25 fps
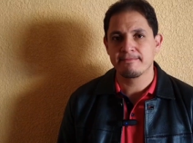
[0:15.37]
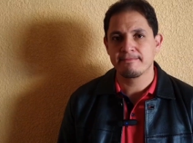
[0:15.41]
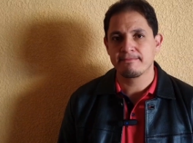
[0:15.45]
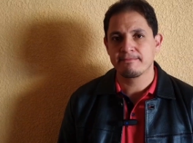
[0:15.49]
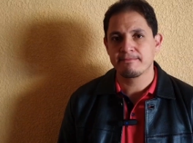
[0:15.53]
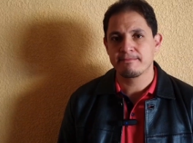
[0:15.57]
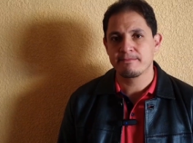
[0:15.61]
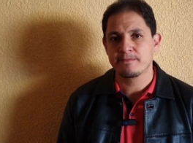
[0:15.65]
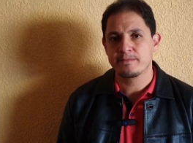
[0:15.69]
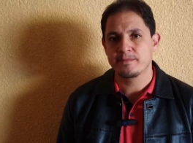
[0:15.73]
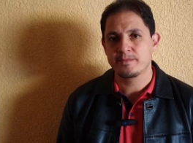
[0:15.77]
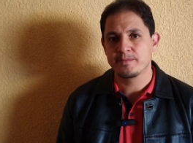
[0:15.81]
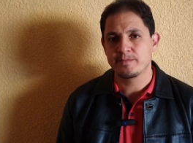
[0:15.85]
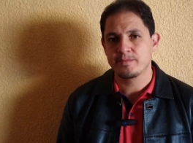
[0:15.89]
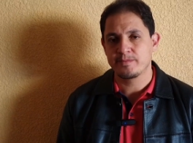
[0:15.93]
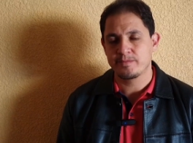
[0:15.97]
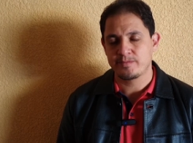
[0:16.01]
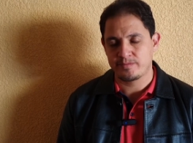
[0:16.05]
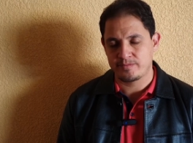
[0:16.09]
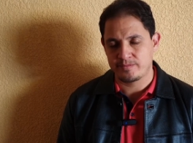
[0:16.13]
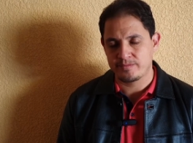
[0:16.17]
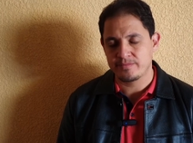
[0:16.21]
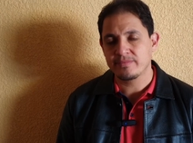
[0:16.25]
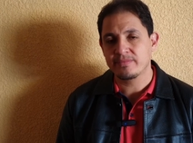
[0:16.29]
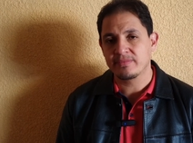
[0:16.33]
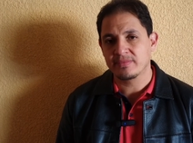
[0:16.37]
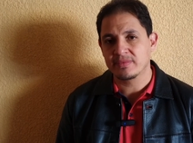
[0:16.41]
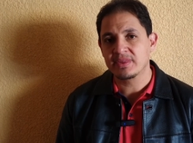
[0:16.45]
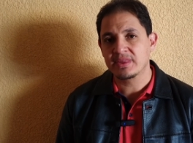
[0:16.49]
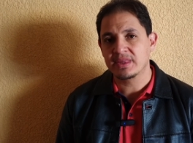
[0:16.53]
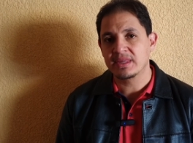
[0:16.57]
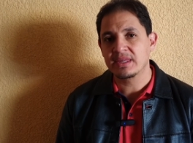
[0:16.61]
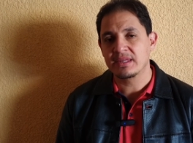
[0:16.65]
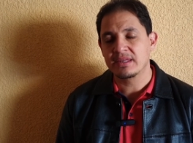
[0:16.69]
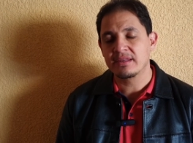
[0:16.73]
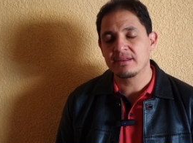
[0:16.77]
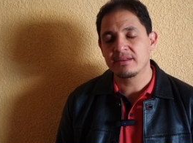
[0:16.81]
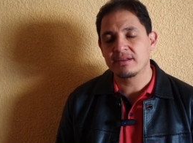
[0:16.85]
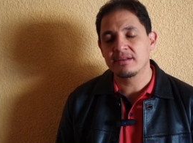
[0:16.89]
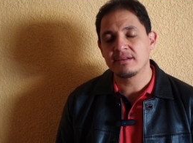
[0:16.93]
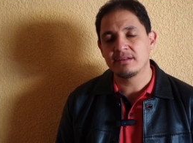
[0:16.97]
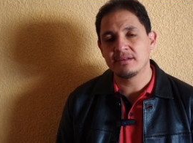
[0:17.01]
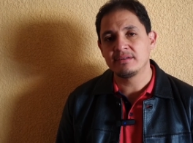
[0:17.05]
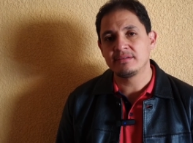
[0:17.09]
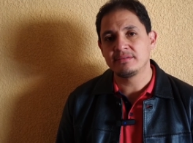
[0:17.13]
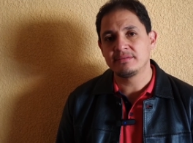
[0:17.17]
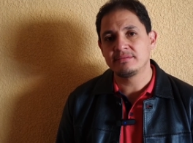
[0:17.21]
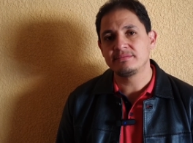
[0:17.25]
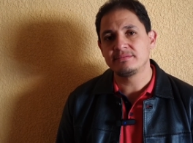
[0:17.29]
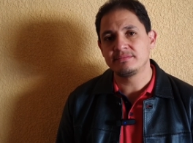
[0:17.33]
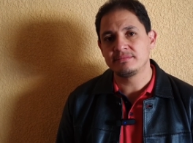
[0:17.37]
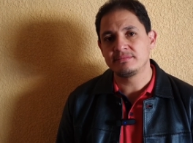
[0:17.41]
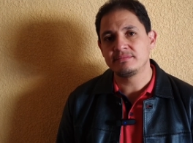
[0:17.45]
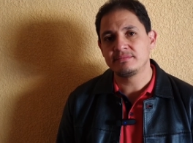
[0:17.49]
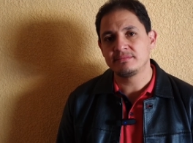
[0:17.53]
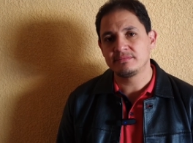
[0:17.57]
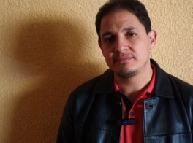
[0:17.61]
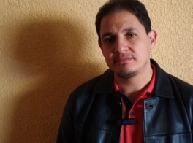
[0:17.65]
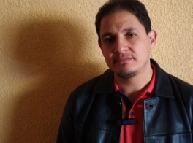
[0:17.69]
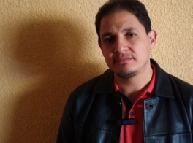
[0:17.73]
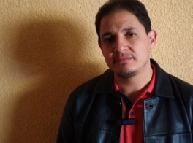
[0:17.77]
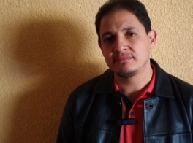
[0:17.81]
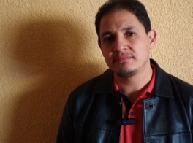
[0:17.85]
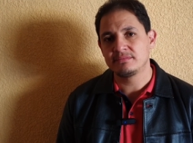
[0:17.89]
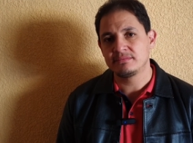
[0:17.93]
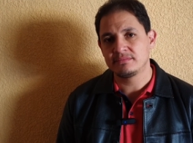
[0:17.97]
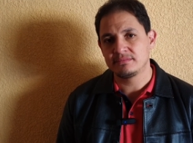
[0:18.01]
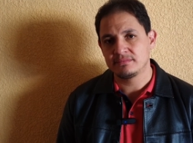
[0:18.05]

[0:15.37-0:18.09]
125 millones de quetzales